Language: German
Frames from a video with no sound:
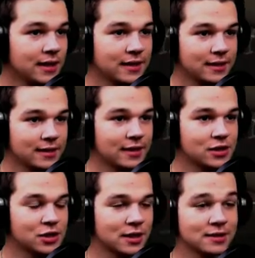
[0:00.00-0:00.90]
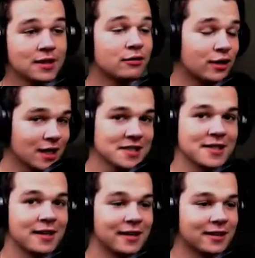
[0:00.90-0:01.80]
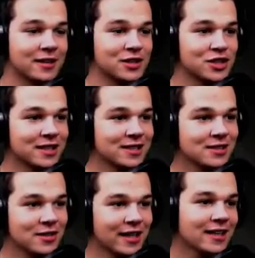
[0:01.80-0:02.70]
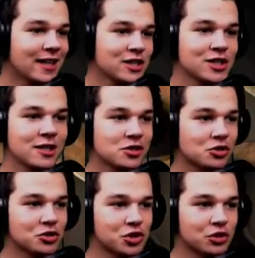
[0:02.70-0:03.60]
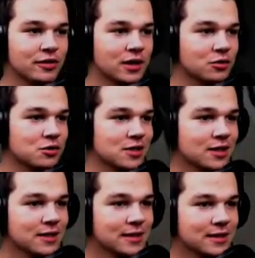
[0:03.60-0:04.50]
In der Irrenanstalt, in der verlassenen Irrenanstalt. So eine Irrenanstalt ist schon ein Stück weit gruselig.